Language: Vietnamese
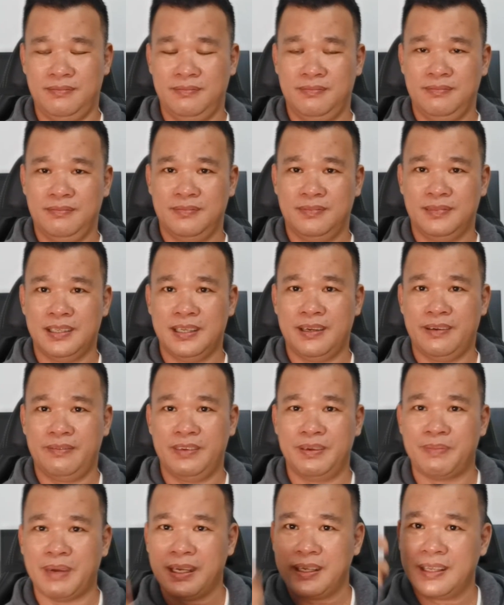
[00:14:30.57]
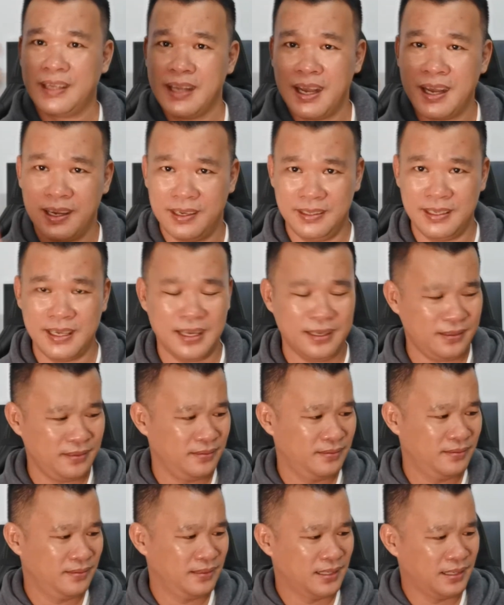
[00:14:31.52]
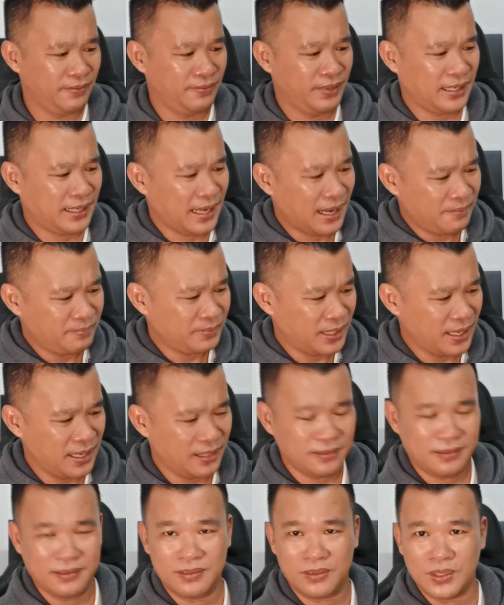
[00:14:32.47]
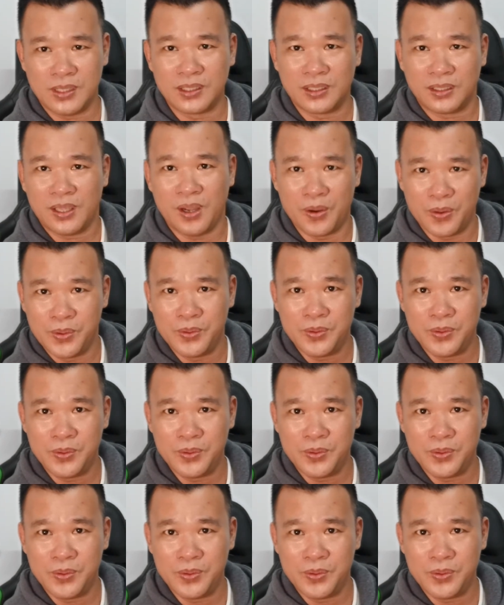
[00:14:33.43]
à, về mặt giờ giấc à, phải cam kết tuân thủ